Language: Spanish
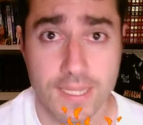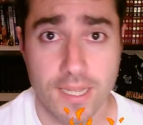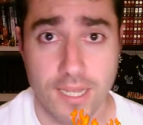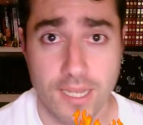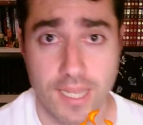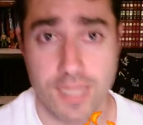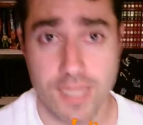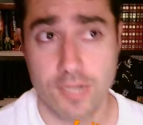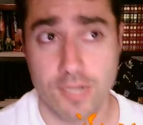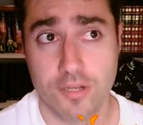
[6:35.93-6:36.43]

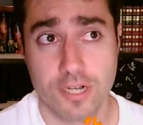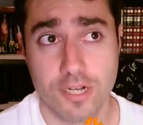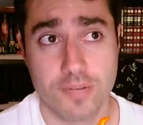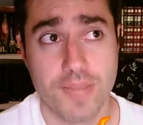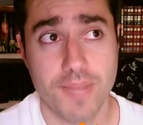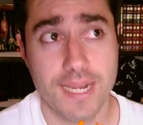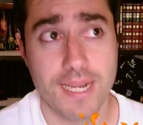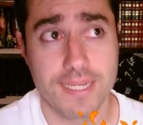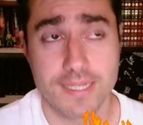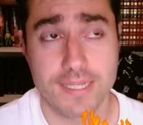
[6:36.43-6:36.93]
Eh, lo
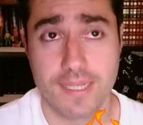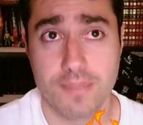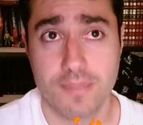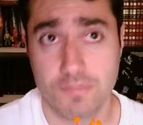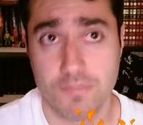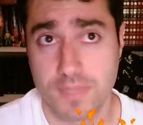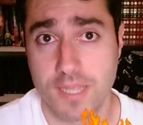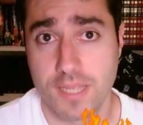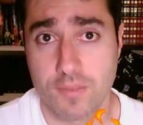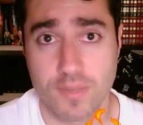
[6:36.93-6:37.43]
normal es que
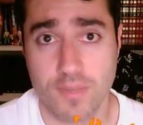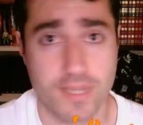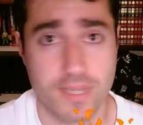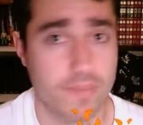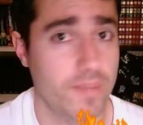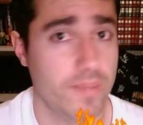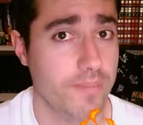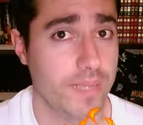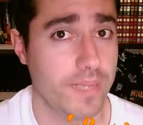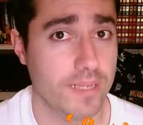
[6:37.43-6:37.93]
te encuentres
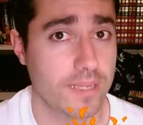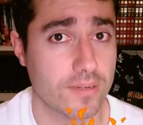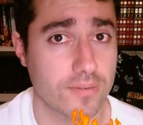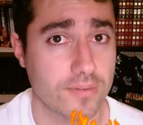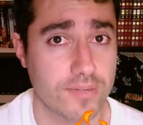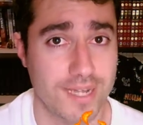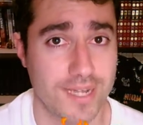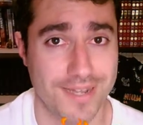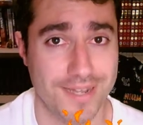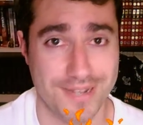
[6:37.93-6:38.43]
más bien con
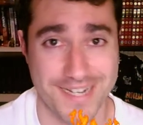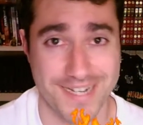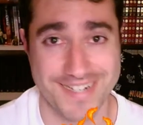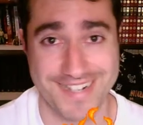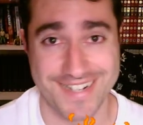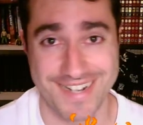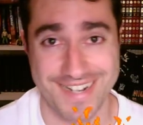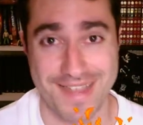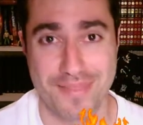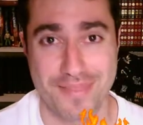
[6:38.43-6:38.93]
una
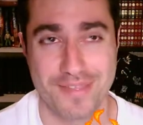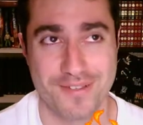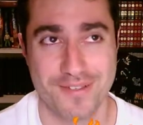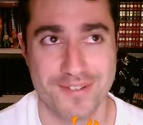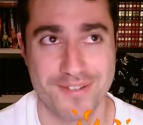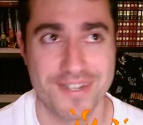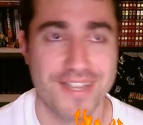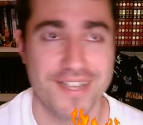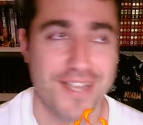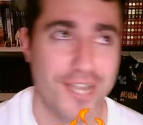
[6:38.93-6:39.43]
relación
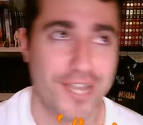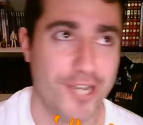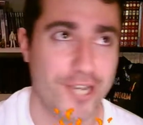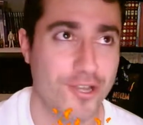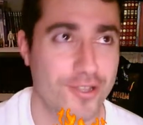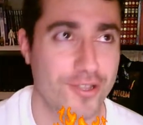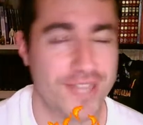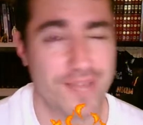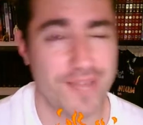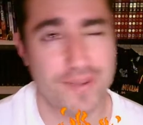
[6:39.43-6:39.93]

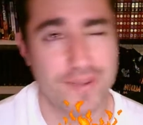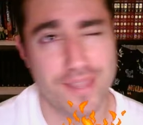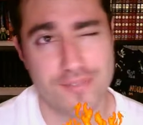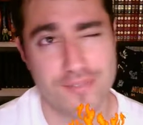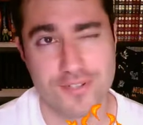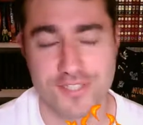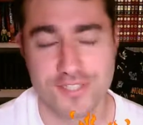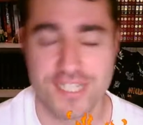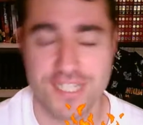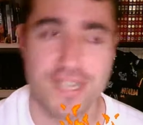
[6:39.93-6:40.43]
notable de
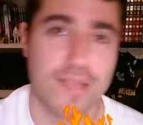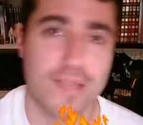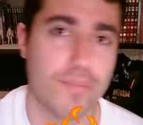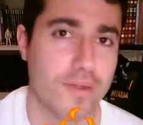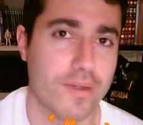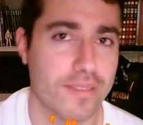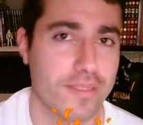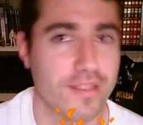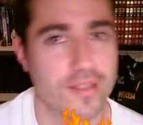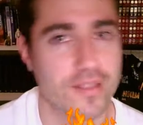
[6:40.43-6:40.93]
un
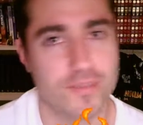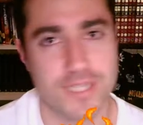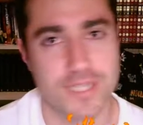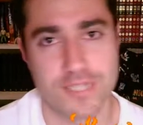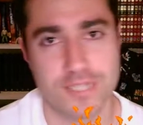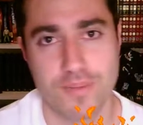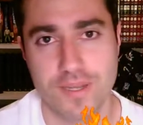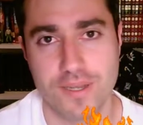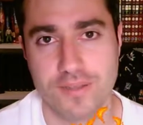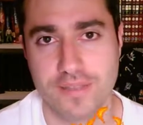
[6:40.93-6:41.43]
80% más
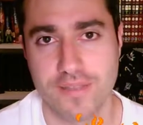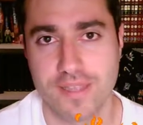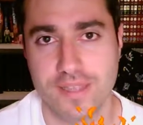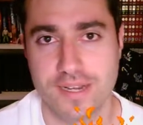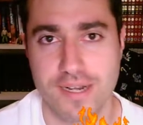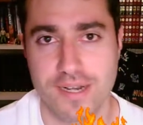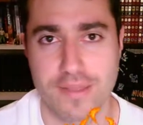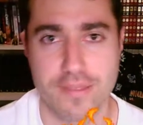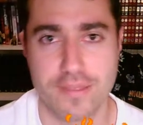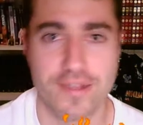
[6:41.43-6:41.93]
o menos de
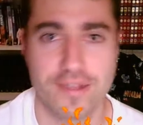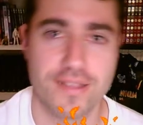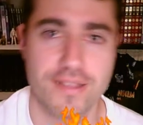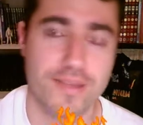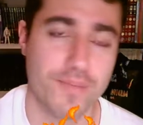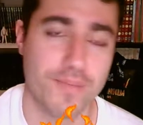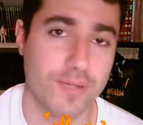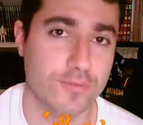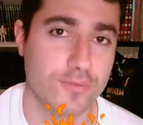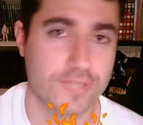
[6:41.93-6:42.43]
relación entre
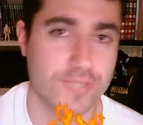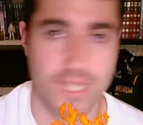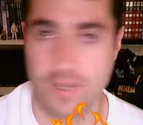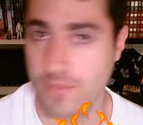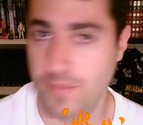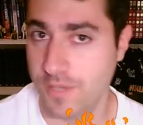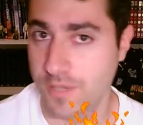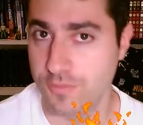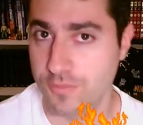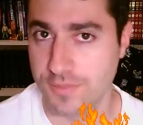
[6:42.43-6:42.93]
me gusta y no
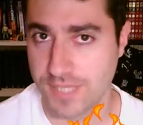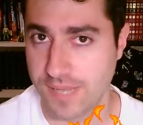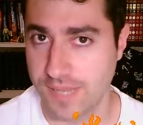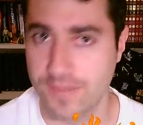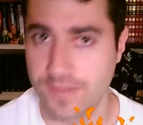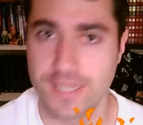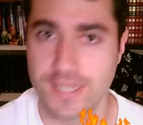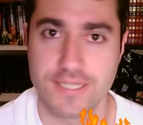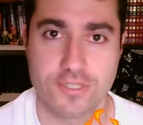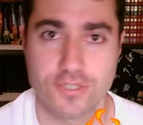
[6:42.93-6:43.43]
me gusta,
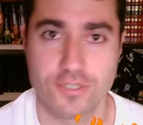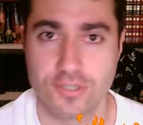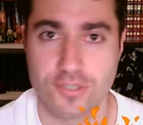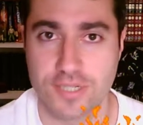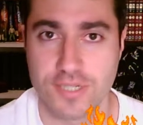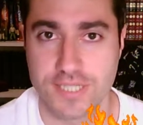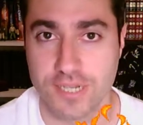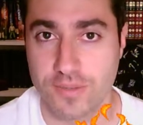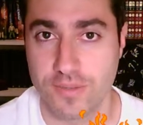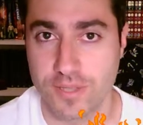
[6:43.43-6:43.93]
¿vale? Eso
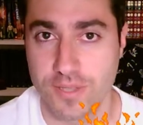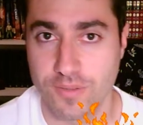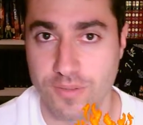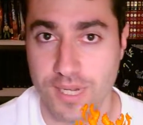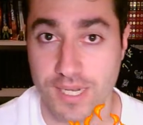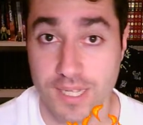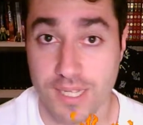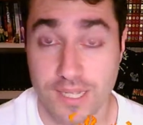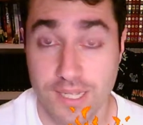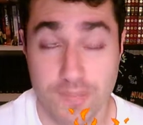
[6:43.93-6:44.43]
suele ser lo habitual,
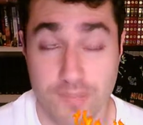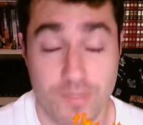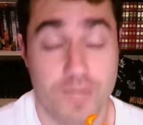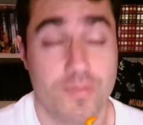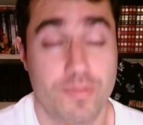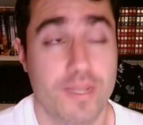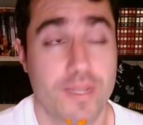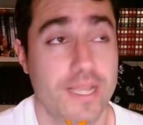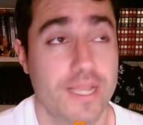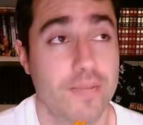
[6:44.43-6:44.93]
pero
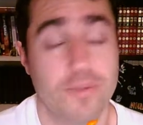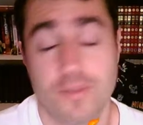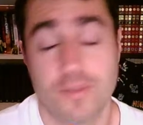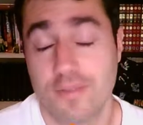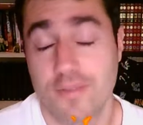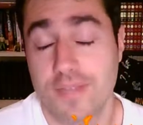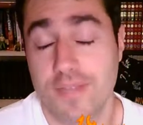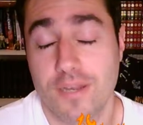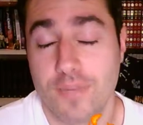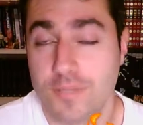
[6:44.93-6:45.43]
porque el
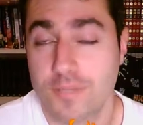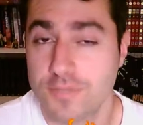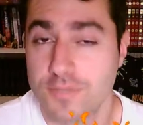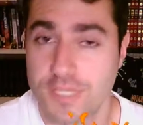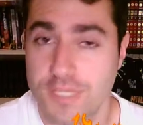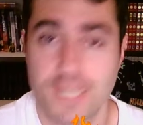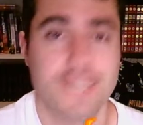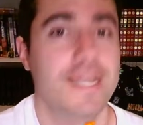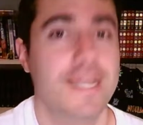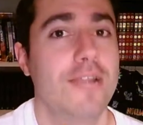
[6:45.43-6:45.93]
botón de no me
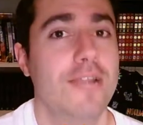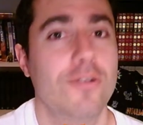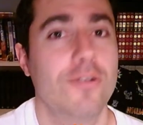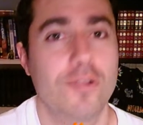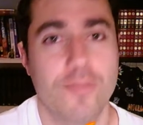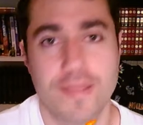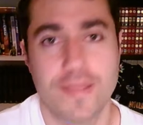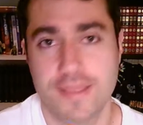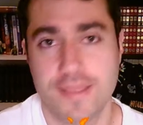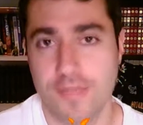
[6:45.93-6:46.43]
gusta ya lo
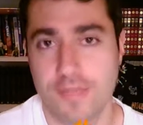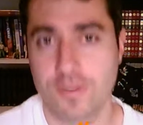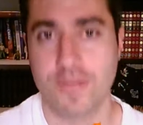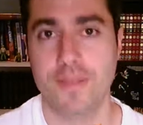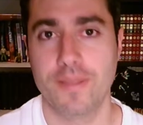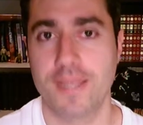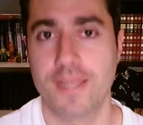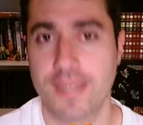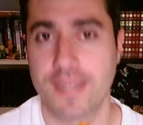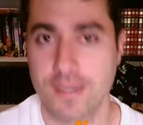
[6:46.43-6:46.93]
comenté una
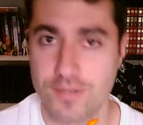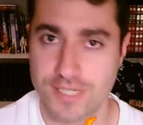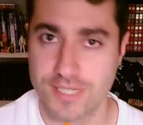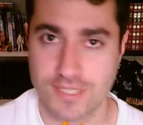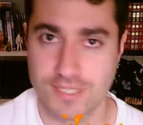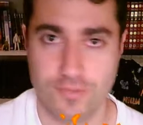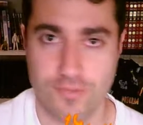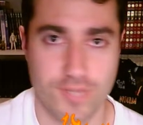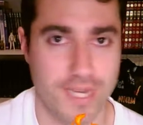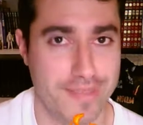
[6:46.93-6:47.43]
vez, creo que
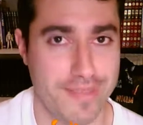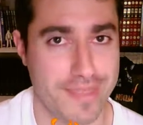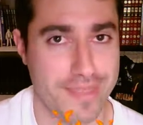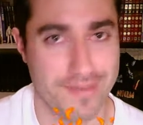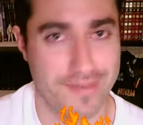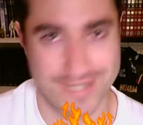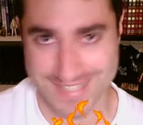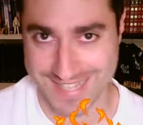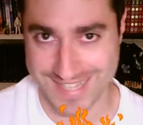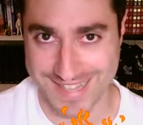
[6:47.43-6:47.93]
se utiliza
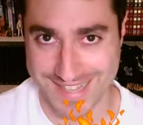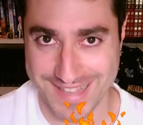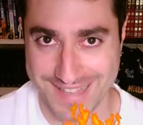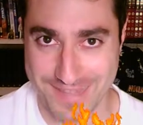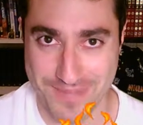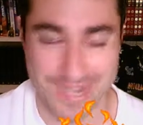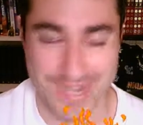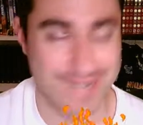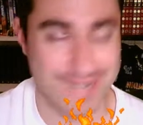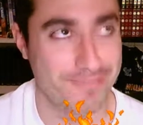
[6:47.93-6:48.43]
bastante
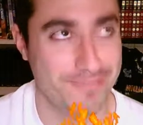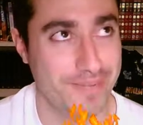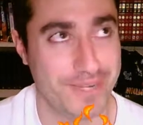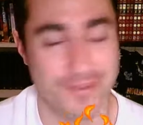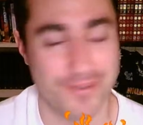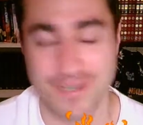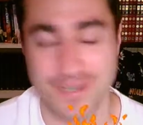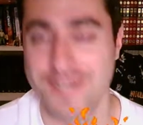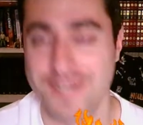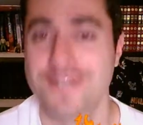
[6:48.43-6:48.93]
mal, pero
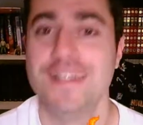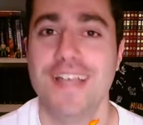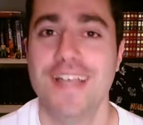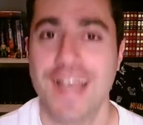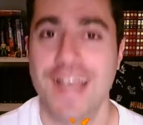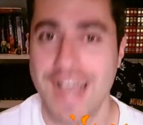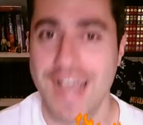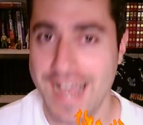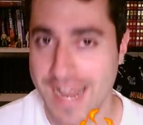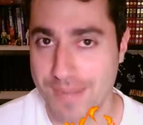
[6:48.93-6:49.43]
bueno,
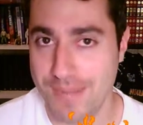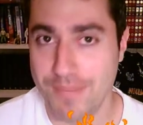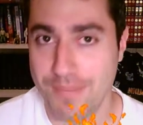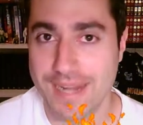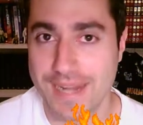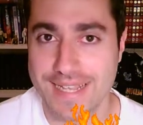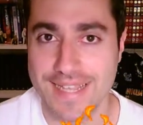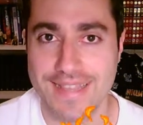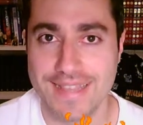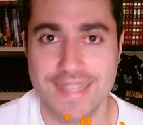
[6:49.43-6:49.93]
al
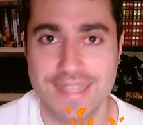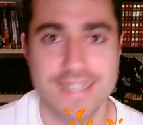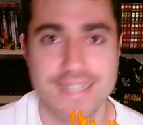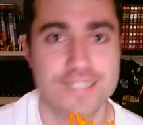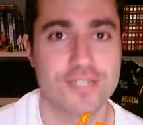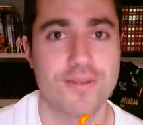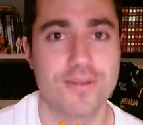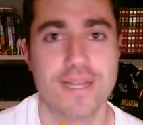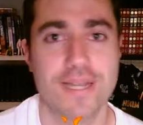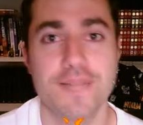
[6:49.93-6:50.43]
margen de
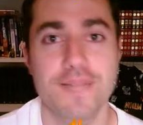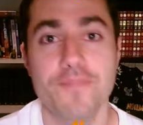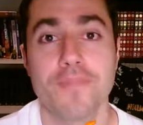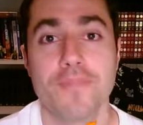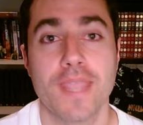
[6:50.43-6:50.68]
eso, ¿vale?